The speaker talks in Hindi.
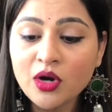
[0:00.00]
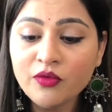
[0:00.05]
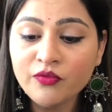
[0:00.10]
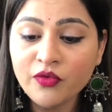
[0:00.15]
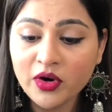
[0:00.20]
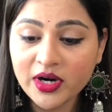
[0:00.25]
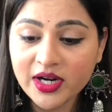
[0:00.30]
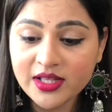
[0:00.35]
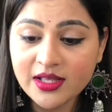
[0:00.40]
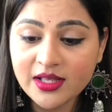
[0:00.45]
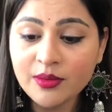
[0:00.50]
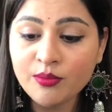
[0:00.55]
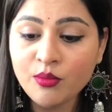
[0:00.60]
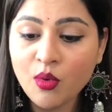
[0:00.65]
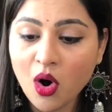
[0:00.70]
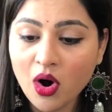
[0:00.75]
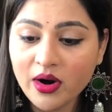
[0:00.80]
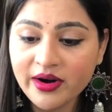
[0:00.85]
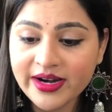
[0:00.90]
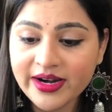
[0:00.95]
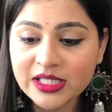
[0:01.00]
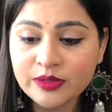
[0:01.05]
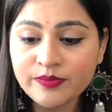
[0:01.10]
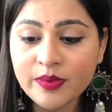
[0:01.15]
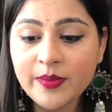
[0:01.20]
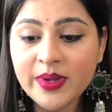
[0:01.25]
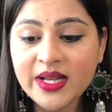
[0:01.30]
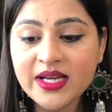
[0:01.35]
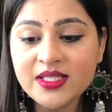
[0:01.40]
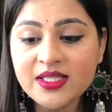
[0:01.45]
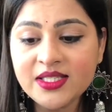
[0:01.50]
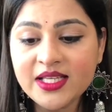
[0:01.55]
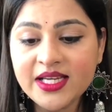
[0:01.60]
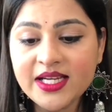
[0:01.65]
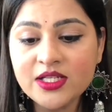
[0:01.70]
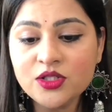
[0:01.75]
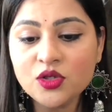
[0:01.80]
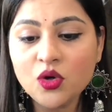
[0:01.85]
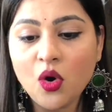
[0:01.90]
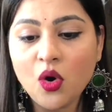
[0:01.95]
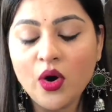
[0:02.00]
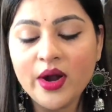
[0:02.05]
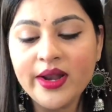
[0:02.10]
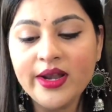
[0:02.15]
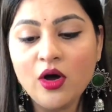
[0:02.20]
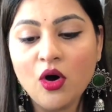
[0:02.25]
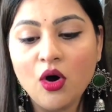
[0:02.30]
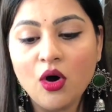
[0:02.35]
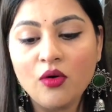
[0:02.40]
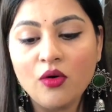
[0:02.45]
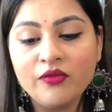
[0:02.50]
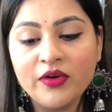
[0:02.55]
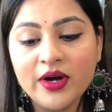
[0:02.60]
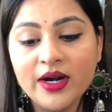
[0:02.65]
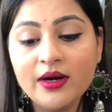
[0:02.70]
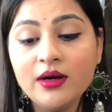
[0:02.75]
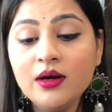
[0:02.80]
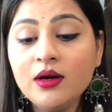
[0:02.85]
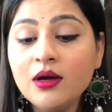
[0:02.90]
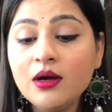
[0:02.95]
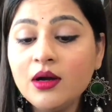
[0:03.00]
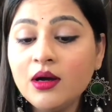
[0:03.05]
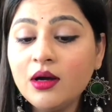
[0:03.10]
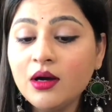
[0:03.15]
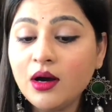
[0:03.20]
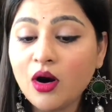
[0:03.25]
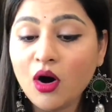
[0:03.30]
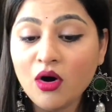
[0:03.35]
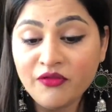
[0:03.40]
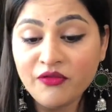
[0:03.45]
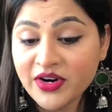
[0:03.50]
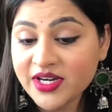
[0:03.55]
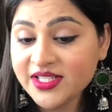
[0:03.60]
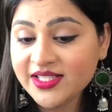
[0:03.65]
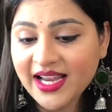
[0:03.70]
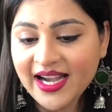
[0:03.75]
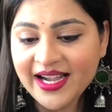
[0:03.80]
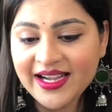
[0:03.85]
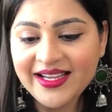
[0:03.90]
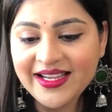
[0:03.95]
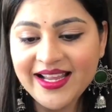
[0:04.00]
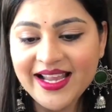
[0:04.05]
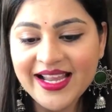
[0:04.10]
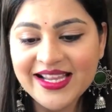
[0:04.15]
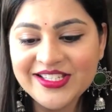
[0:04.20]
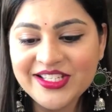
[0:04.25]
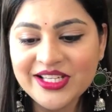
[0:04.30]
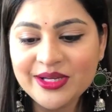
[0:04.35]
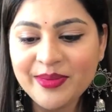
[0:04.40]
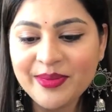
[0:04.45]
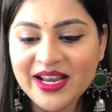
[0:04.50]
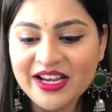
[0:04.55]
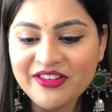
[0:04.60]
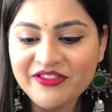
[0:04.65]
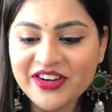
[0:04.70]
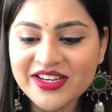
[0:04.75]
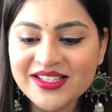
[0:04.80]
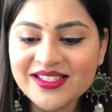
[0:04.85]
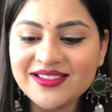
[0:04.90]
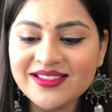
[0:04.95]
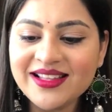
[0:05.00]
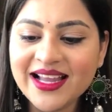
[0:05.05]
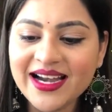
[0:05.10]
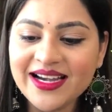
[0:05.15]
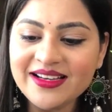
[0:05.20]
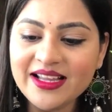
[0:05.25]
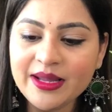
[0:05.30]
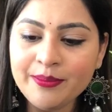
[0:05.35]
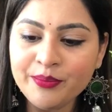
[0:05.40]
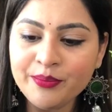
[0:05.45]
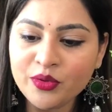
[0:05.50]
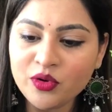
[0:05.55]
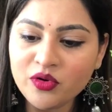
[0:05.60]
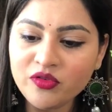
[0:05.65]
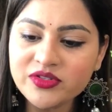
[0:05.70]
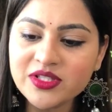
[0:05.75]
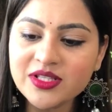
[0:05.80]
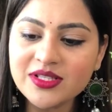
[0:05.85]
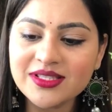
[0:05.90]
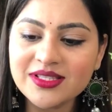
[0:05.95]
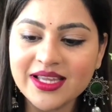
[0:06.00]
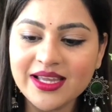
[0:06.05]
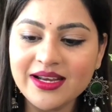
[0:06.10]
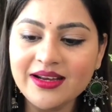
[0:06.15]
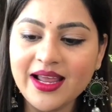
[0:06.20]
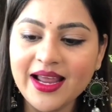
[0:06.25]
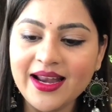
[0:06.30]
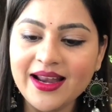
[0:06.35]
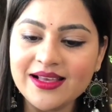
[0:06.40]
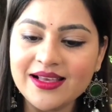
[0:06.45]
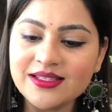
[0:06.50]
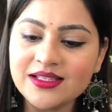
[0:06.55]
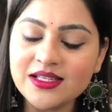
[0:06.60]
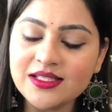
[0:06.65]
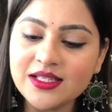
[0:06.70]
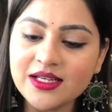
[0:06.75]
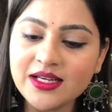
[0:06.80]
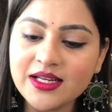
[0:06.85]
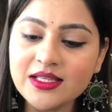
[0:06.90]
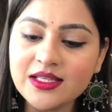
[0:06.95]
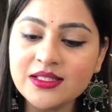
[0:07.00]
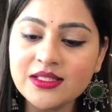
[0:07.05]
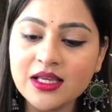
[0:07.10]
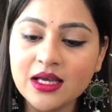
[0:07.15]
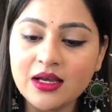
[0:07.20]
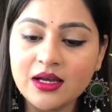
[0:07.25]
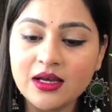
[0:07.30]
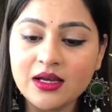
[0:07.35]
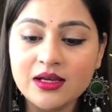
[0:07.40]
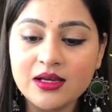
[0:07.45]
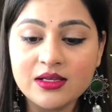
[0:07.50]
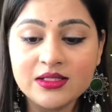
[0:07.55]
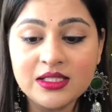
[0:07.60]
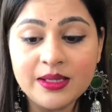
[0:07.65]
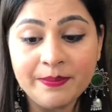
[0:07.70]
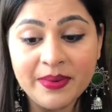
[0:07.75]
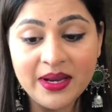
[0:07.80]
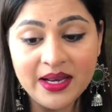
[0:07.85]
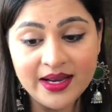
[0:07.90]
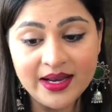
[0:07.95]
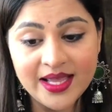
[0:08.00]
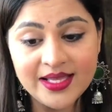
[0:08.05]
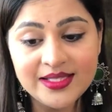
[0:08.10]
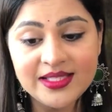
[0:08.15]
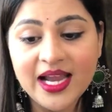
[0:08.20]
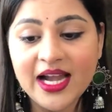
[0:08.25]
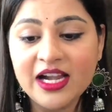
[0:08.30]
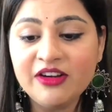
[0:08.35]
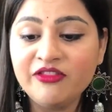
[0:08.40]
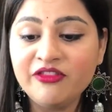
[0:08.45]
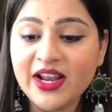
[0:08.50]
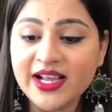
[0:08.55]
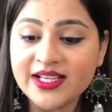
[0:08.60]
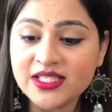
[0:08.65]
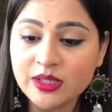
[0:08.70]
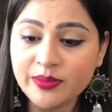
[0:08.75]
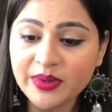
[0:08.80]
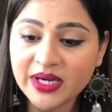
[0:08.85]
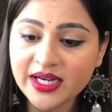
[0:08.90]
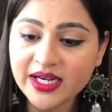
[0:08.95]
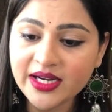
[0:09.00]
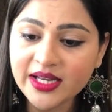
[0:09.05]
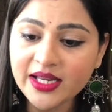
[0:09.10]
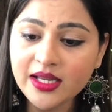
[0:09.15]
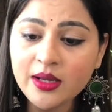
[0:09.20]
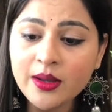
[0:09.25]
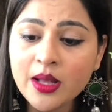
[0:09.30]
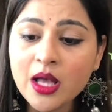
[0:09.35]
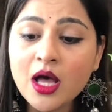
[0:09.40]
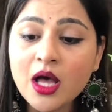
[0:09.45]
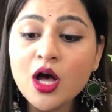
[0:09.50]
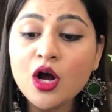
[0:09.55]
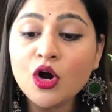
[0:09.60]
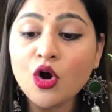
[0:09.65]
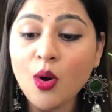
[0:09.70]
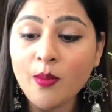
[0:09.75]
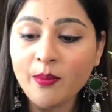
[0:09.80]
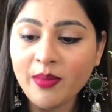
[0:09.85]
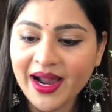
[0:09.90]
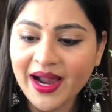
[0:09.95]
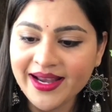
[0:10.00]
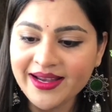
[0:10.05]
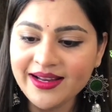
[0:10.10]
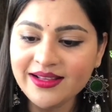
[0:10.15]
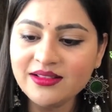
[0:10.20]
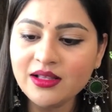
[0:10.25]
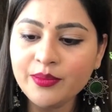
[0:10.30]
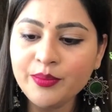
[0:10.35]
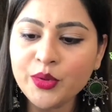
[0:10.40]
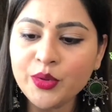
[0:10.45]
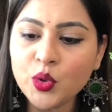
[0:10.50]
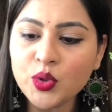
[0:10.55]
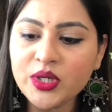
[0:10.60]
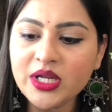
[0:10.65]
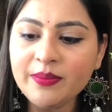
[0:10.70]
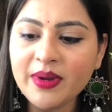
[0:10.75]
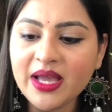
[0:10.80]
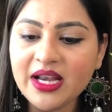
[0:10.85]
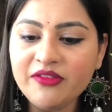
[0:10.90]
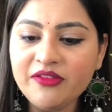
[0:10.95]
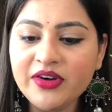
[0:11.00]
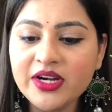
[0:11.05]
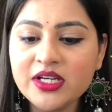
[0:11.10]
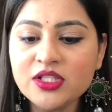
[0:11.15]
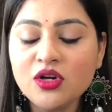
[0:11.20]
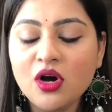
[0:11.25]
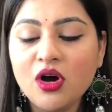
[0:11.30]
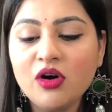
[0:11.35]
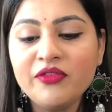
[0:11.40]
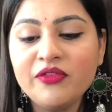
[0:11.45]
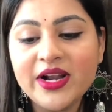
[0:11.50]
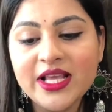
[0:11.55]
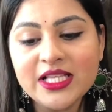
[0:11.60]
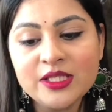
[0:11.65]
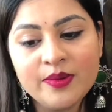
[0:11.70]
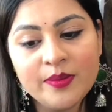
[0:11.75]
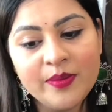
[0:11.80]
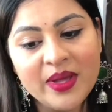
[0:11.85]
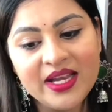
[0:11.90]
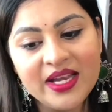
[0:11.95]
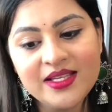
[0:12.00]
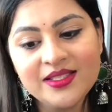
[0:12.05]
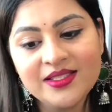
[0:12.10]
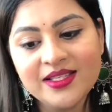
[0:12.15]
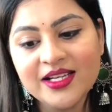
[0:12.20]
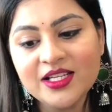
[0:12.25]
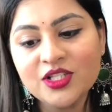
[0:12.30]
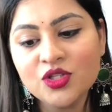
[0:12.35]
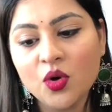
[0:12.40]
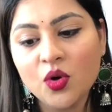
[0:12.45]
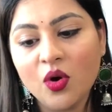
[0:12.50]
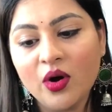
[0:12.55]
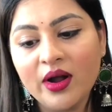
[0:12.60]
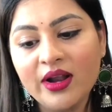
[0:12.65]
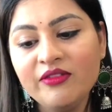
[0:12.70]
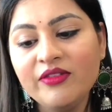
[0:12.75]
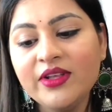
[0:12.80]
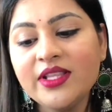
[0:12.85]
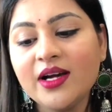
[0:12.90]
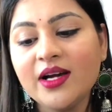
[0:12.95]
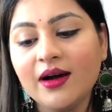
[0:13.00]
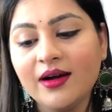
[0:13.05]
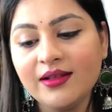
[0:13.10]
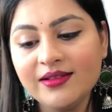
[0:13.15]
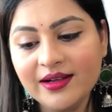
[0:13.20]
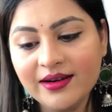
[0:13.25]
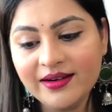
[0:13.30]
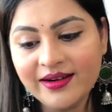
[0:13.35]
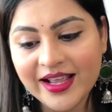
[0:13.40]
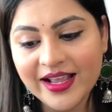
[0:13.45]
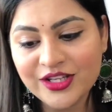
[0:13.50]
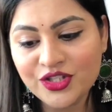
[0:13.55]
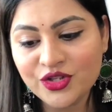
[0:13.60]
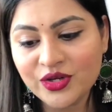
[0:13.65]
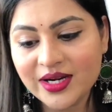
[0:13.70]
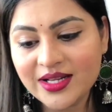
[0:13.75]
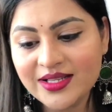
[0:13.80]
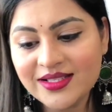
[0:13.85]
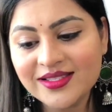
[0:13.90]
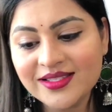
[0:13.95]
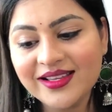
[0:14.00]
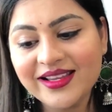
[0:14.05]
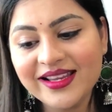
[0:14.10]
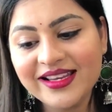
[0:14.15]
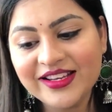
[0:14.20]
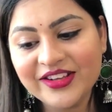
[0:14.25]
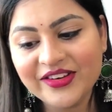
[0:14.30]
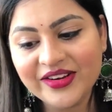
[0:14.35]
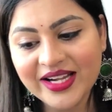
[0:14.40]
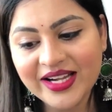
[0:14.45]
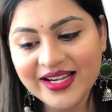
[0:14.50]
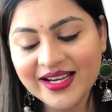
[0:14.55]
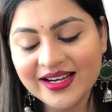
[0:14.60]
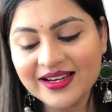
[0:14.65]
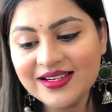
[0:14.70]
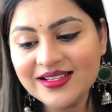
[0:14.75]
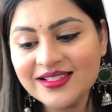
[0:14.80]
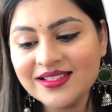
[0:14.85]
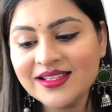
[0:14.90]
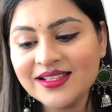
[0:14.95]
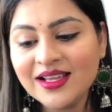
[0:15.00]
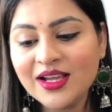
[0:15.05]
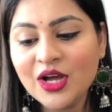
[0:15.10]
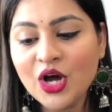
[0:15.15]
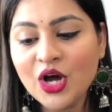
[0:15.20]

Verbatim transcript: फॉर अदर मॉर रेस्पेबेरी सीड्स ऑयल ऑफर offer offers anti-aging benefits that improves skin elasticity uh, suppleness and flexibility combining the beauty benefits of raspberry seeds oil with other naturals ingredients